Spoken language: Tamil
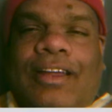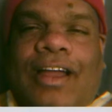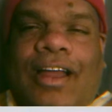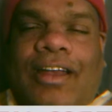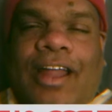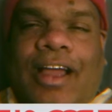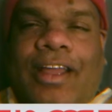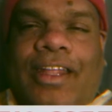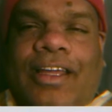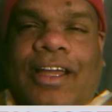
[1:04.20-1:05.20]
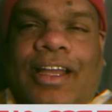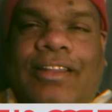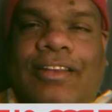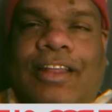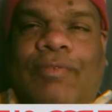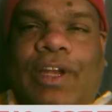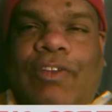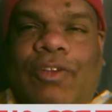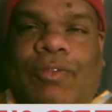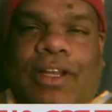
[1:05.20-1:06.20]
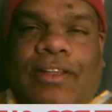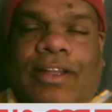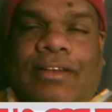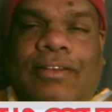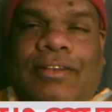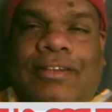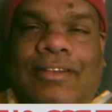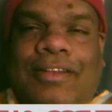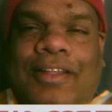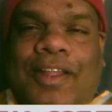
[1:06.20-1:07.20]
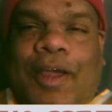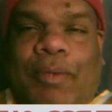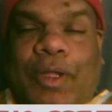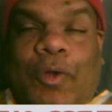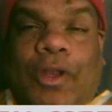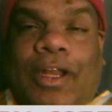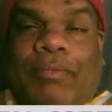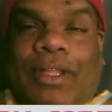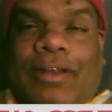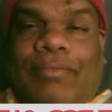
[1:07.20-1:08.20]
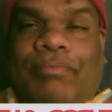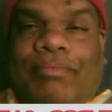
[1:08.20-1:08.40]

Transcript: கால் நாகரிக காலத்தில் தான் வல்வன் வாழ்ந்தான் அப்படி கொள்ளலாம் தானே